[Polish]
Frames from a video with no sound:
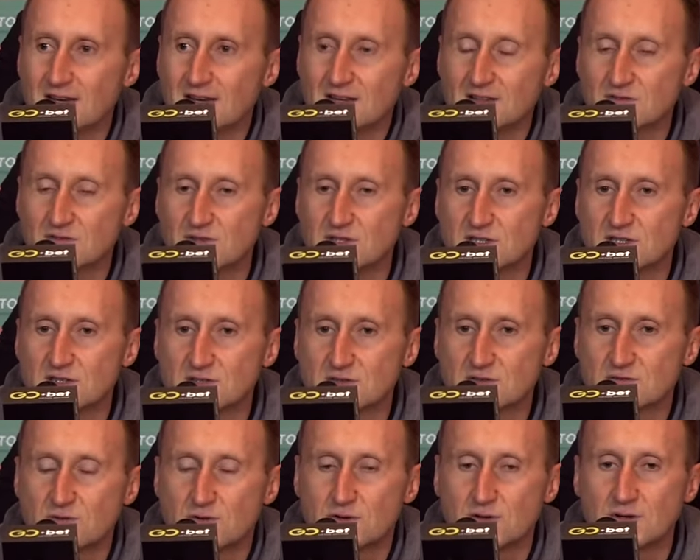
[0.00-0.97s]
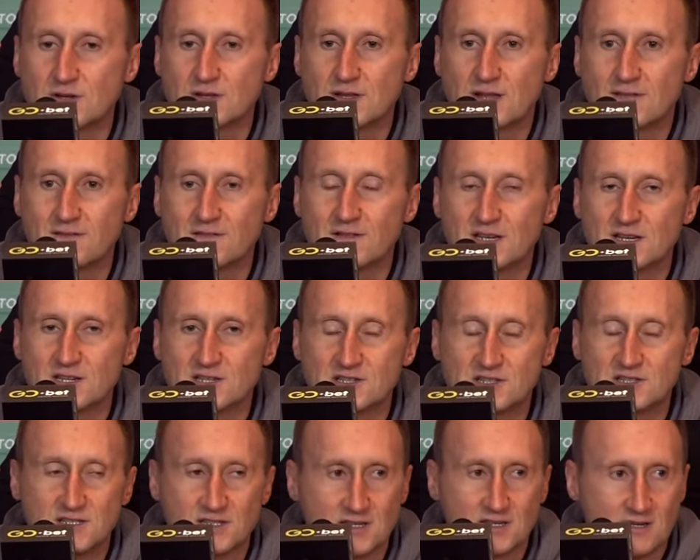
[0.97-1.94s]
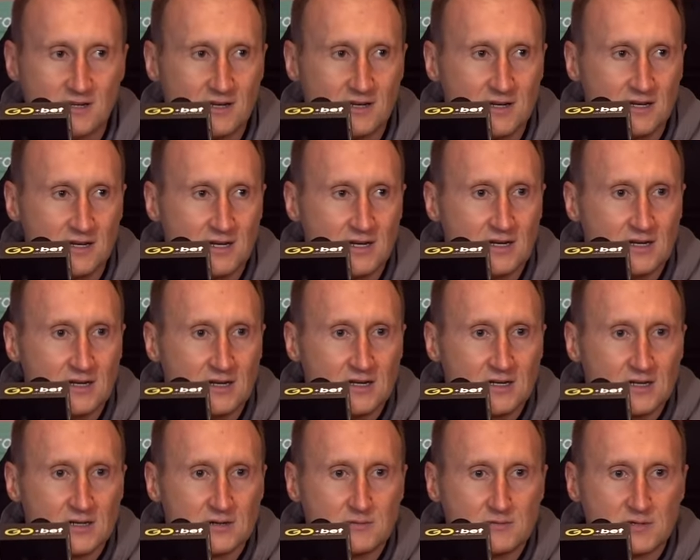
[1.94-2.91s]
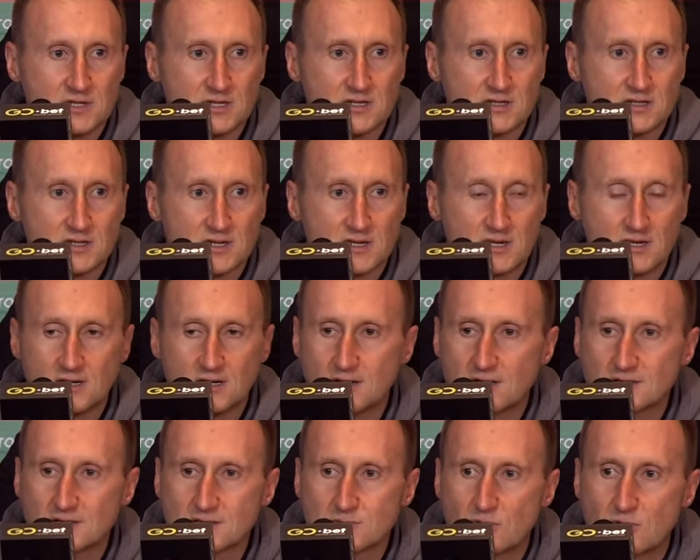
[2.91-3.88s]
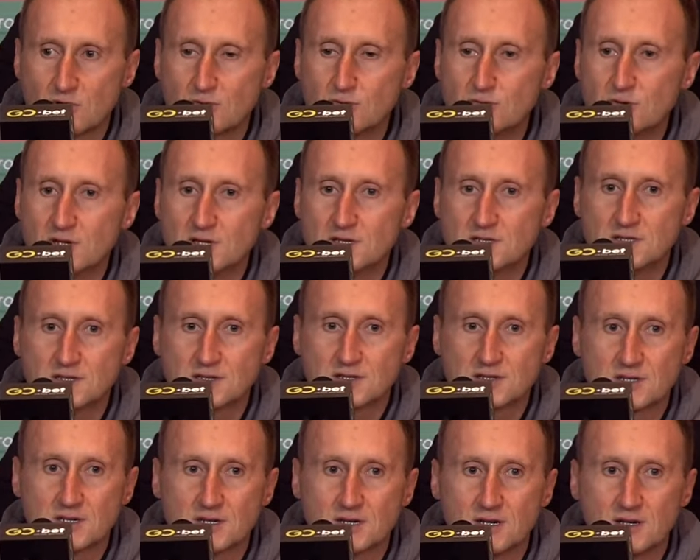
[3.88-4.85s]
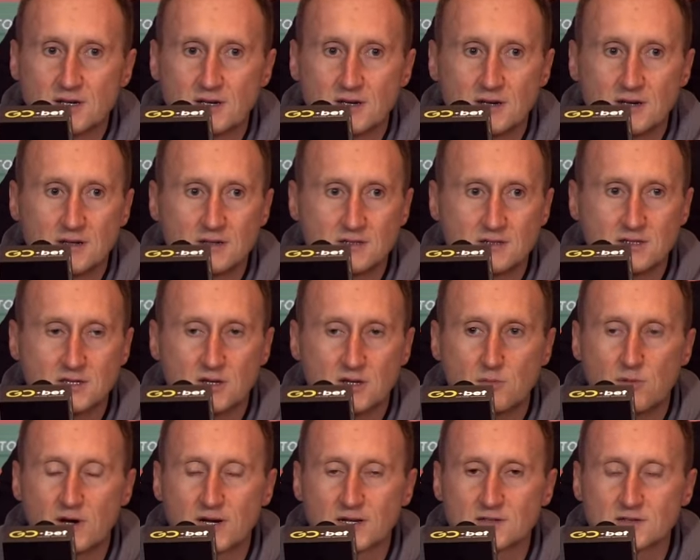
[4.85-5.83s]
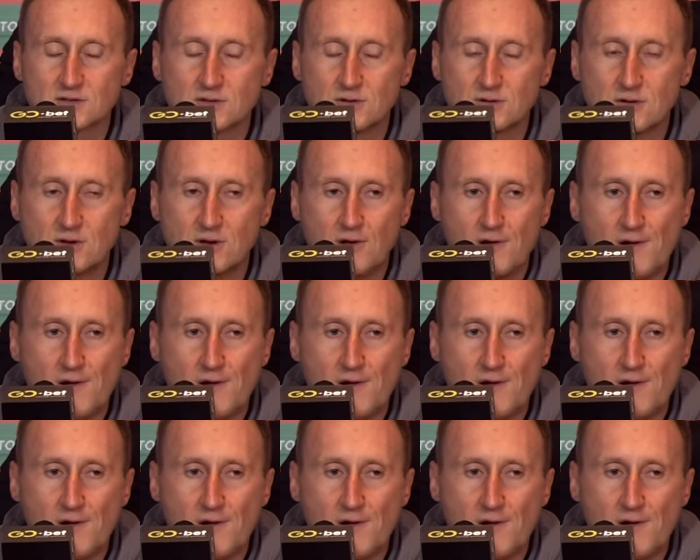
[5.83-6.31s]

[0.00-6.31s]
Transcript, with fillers: Zwycięstwo na wyjeździe myślę, że smakuje i cieszy dzisiaj bardzo.